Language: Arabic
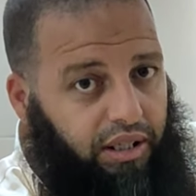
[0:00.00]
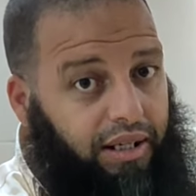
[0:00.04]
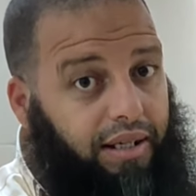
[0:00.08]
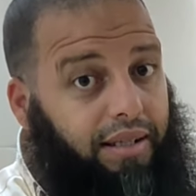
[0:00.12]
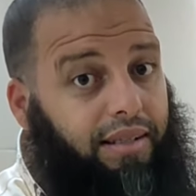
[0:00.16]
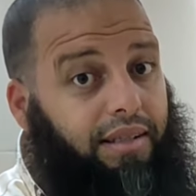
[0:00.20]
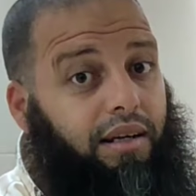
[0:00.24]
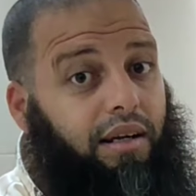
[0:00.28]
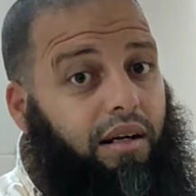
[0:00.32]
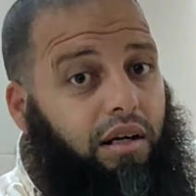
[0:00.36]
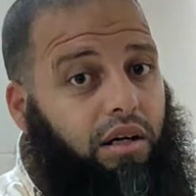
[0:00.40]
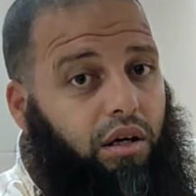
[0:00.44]

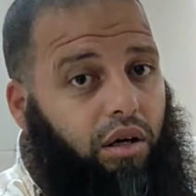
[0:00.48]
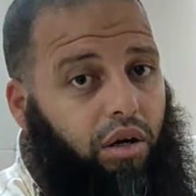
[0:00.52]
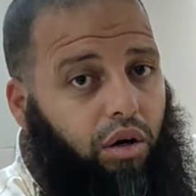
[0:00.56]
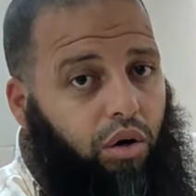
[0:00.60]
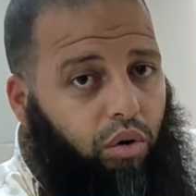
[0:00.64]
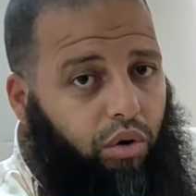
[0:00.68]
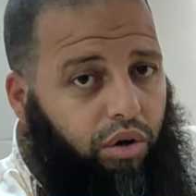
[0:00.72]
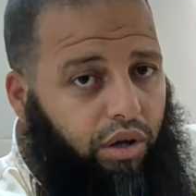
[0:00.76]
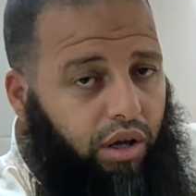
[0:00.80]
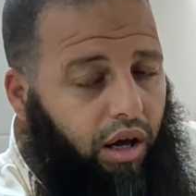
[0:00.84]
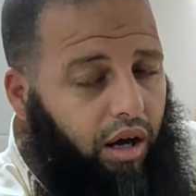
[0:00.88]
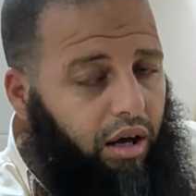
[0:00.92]
يدير لك
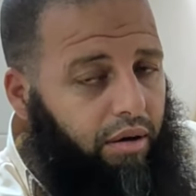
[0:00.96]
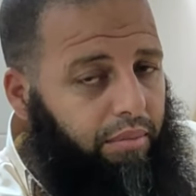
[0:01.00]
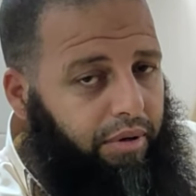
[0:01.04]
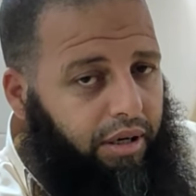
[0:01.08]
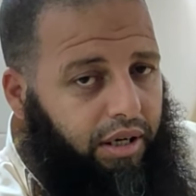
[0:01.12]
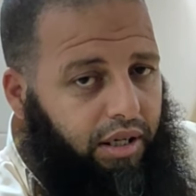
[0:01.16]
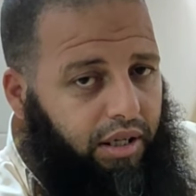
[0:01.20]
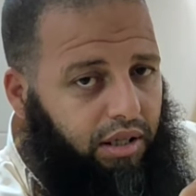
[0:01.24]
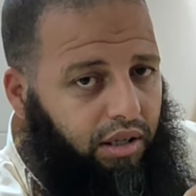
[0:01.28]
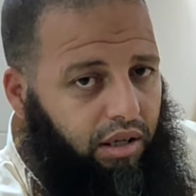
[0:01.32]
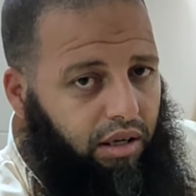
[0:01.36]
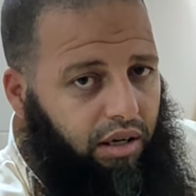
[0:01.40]
الرقيه
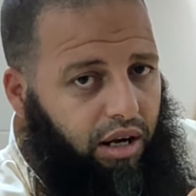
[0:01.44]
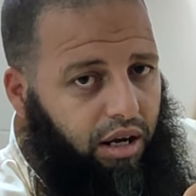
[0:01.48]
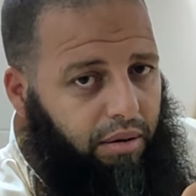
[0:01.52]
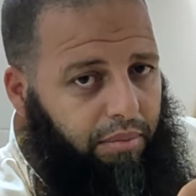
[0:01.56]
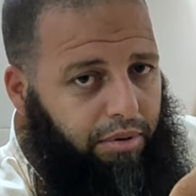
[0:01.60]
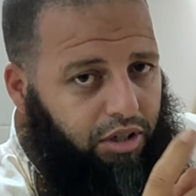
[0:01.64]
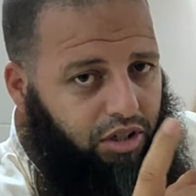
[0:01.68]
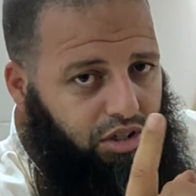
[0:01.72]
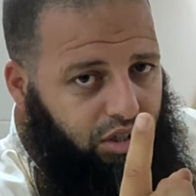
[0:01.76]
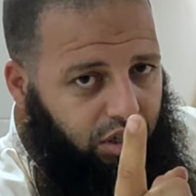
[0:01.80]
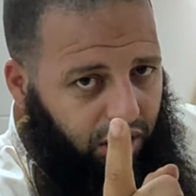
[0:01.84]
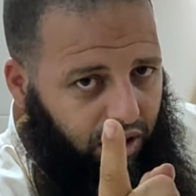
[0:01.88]
باذن الله
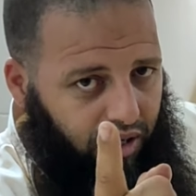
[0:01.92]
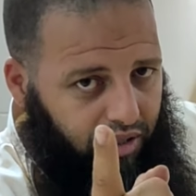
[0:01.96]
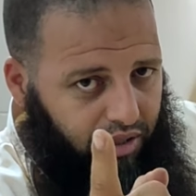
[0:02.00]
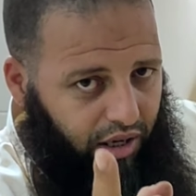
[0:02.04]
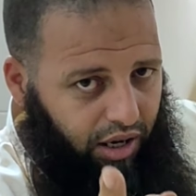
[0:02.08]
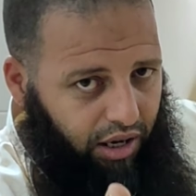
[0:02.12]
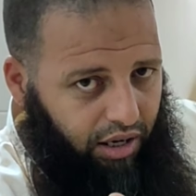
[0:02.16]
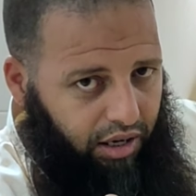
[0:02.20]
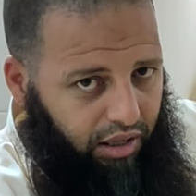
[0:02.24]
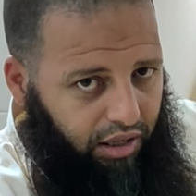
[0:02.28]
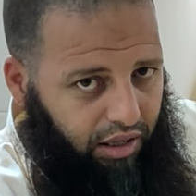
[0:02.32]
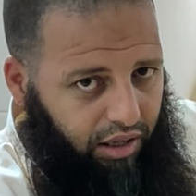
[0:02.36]
باش تشخص
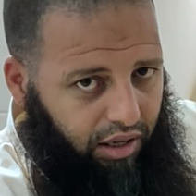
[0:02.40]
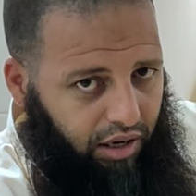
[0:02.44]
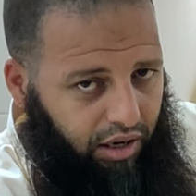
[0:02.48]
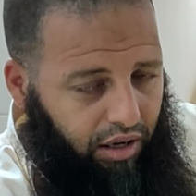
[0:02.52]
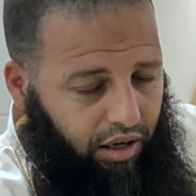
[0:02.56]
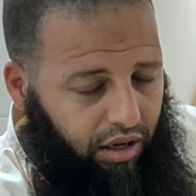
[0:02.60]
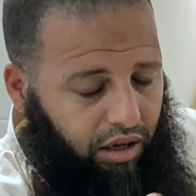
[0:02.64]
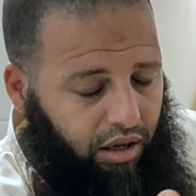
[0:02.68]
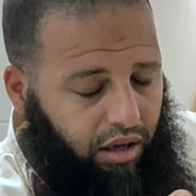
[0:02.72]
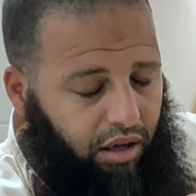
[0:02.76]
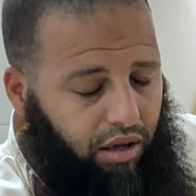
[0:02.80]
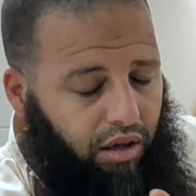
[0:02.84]
الحاله
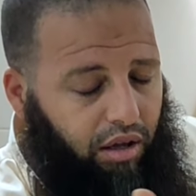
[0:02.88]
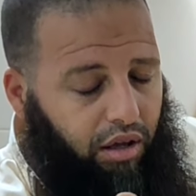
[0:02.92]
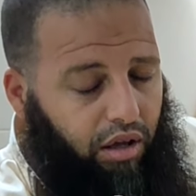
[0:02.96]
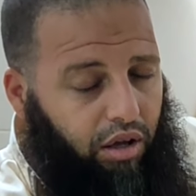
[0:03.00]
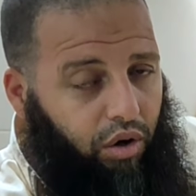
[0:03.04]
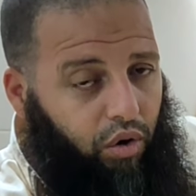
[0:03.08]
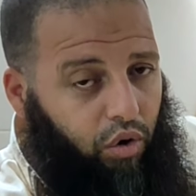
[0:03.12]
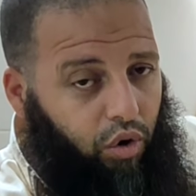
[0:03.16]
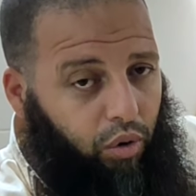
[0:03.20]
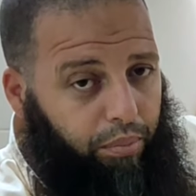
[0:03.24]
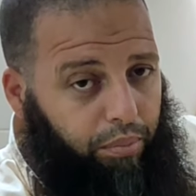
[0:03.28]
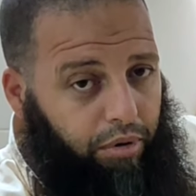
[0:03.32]
ديالك
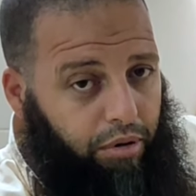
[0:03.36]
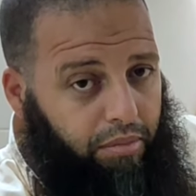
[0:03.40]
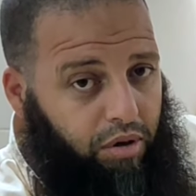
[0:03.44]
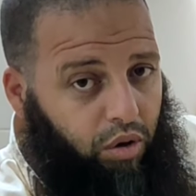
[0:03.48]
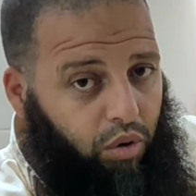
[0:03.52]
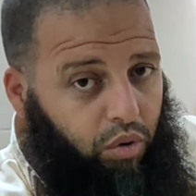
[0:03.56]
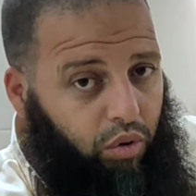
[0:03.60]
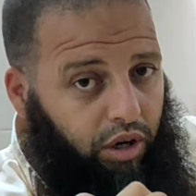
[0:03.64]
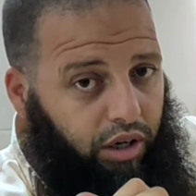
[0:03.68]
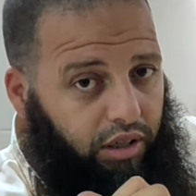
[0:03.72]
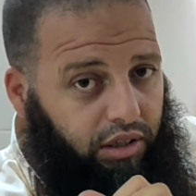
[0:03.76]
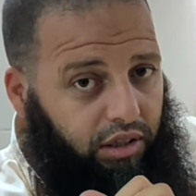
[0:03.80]
ربما
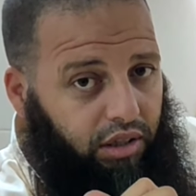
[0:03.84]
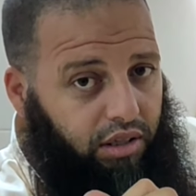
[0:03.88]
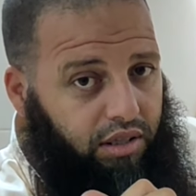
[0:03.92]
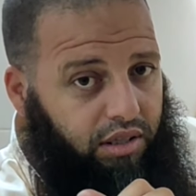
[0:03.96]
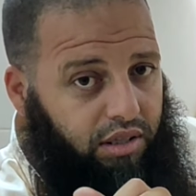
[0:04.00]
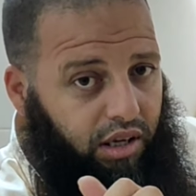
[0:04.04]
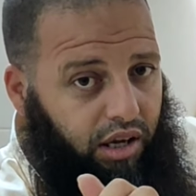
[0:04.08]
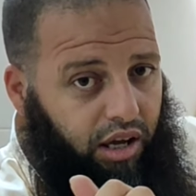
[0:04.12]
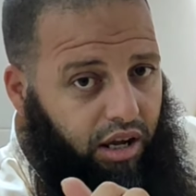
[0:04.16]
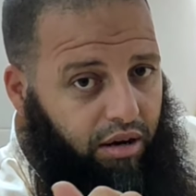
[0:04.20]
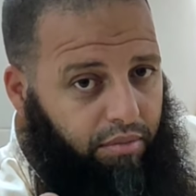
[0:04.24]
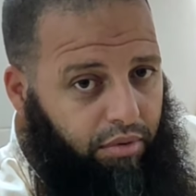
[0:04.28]
يكون عندك
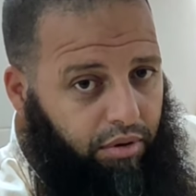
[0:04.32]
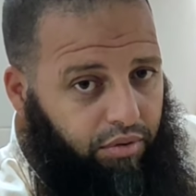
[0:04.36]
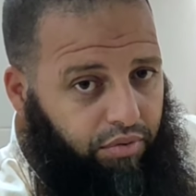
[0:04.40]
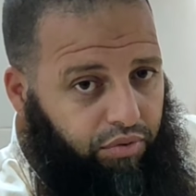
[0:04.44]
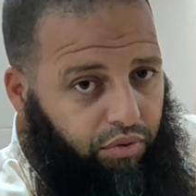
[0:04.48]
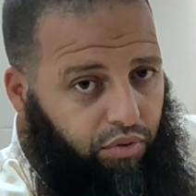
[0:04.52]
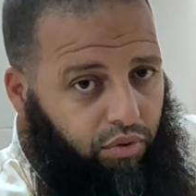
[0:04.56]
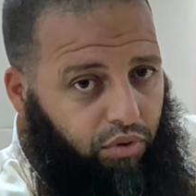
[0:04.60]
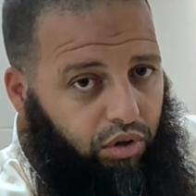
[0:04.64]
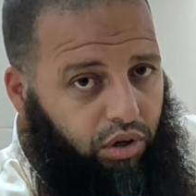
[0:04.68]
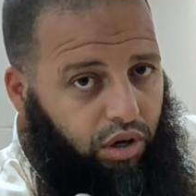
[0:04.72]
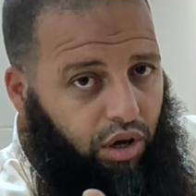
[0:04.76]
سحر
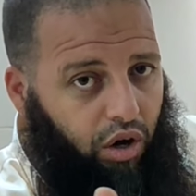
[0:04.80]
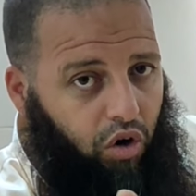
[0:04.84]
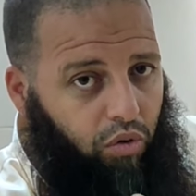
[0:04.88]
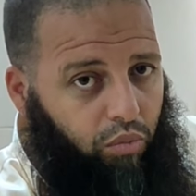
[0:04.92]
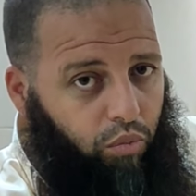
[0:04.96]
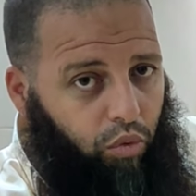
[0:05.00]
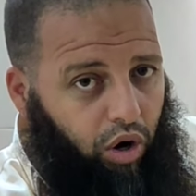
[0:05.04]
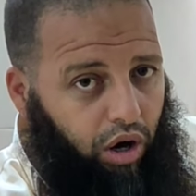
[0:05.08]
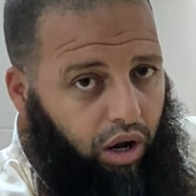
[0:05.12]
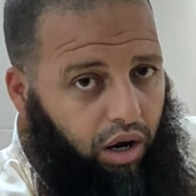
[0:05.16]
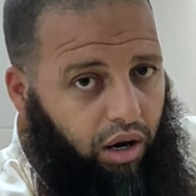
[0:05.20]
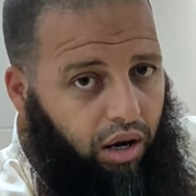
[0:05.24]
مدفون او
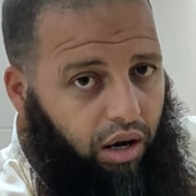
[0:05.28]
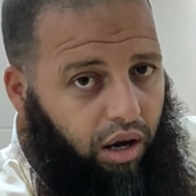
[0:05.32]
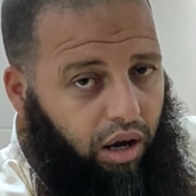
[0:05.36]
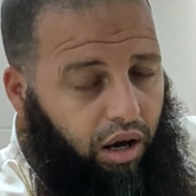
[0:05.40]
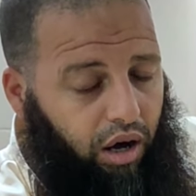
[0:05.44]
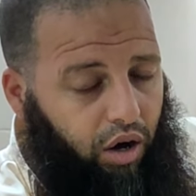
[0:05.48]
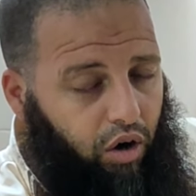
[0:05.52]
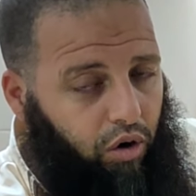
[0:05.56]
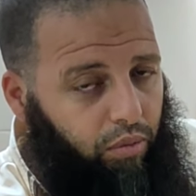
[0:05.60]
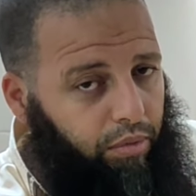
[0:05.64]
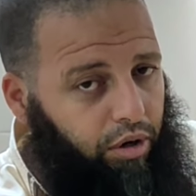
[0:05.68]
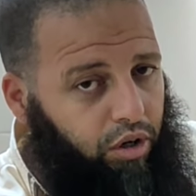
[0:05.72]

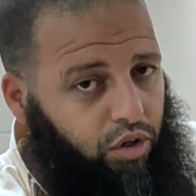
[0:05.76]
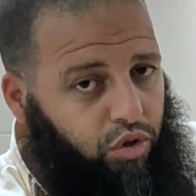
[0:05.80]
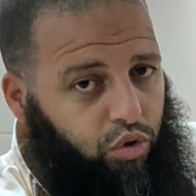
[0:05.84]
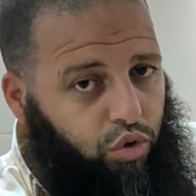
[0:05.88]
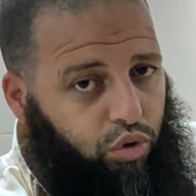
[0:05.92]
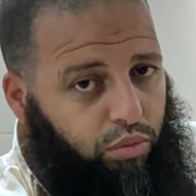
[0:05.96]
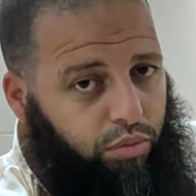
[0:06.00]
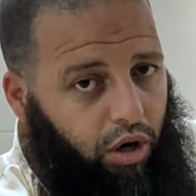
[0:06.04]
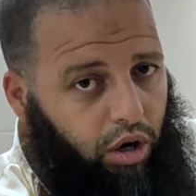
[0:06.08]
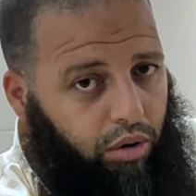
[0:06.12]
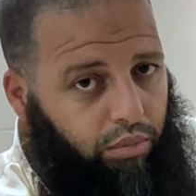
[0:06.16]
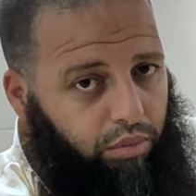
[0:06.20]
معلق او
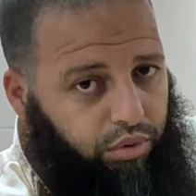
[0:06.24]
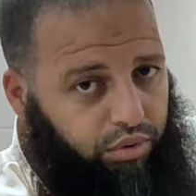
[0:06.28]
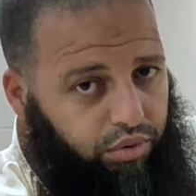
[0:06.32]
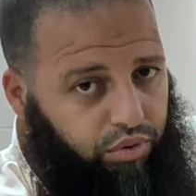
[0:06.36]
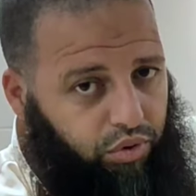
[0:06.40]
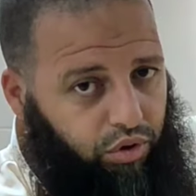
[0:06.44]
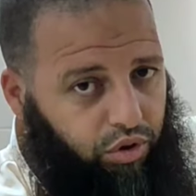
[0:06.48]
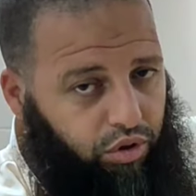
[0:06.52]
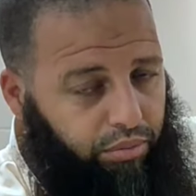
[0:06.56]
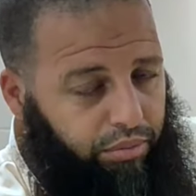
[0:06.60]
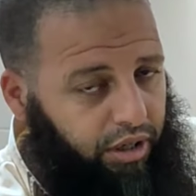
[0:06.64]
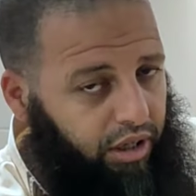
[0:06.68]
مكتوب او
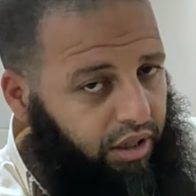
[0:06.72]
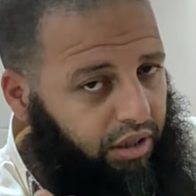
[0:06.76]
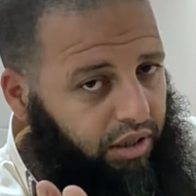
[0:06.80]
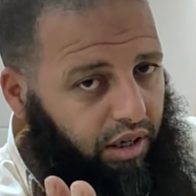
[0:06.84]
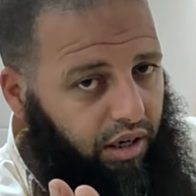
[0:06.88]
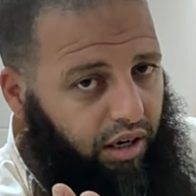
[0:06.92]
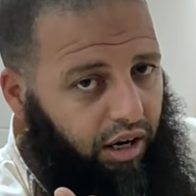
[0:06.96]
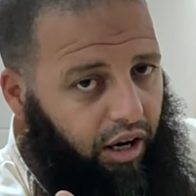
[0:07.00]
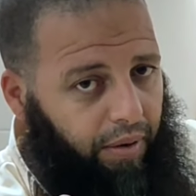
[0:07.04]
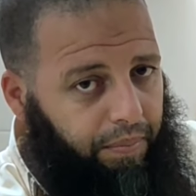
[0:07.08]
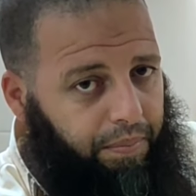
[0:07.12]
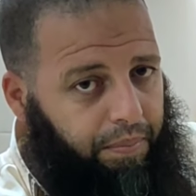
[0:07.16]
مدفون باذن
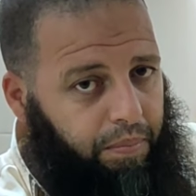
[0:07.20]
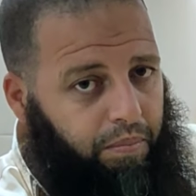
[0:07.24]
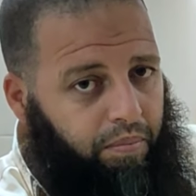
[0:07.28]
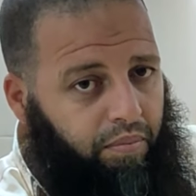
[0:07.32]
الله